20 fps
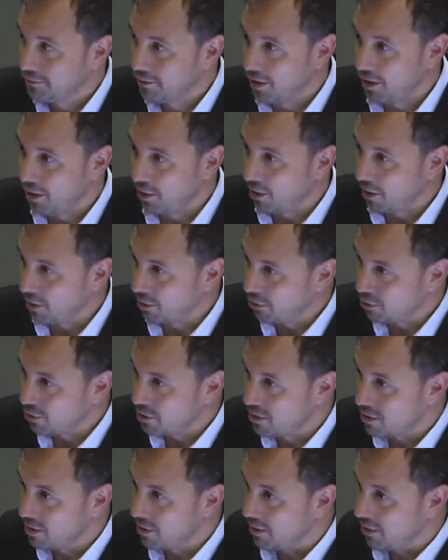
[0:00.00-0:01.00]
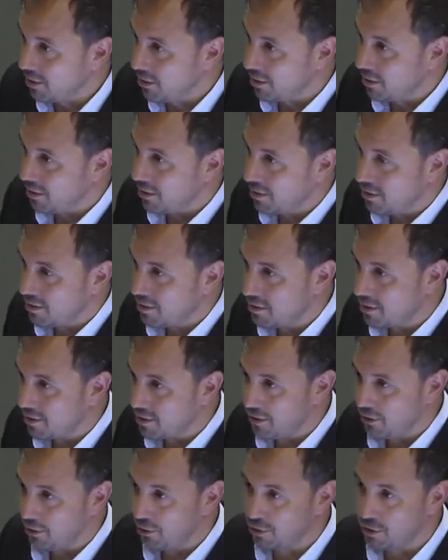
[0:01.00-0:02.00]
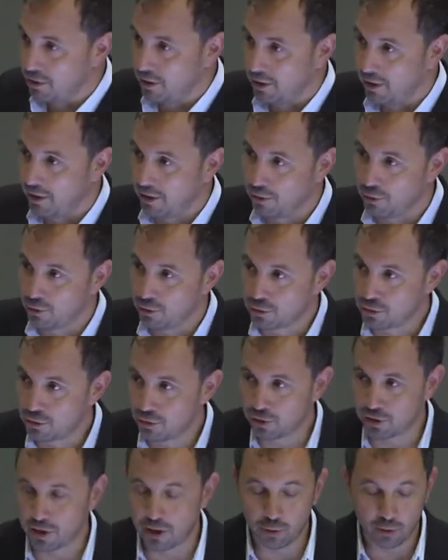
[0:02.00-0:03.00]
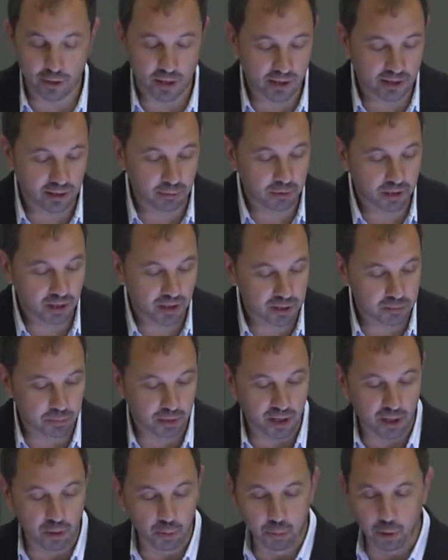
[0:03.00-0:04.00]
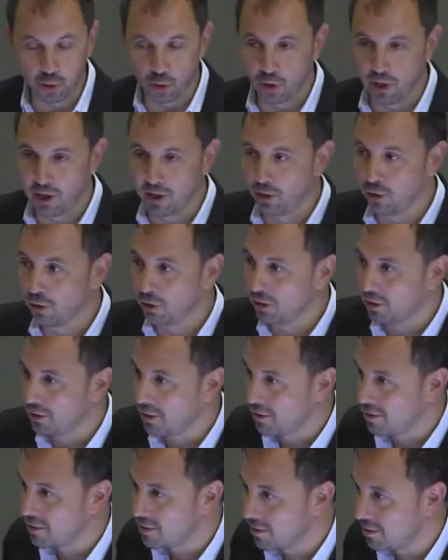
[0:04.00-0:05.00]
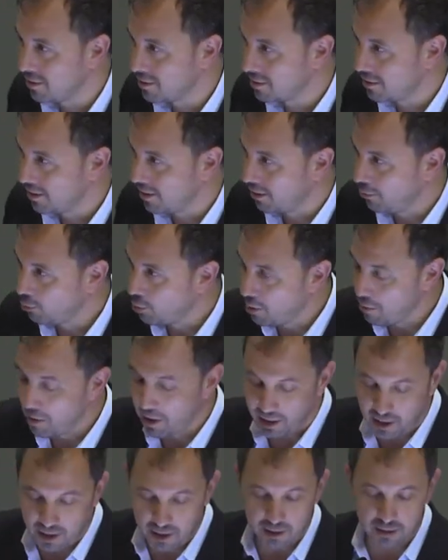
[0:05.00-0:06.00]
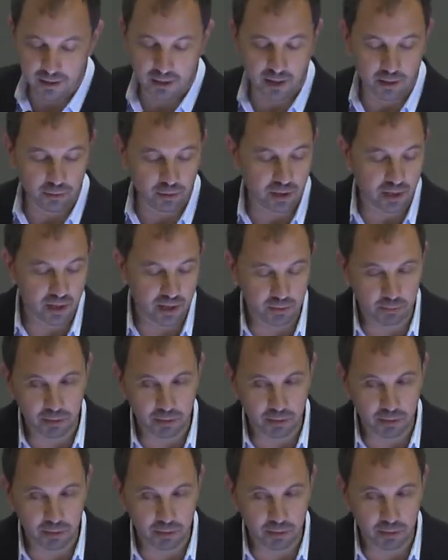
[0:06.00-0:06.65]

que ahora yo no sé si, el señor Sidera nos, ayudará también a despejar un poco la incógnita de si esta nueva ley de la unidad de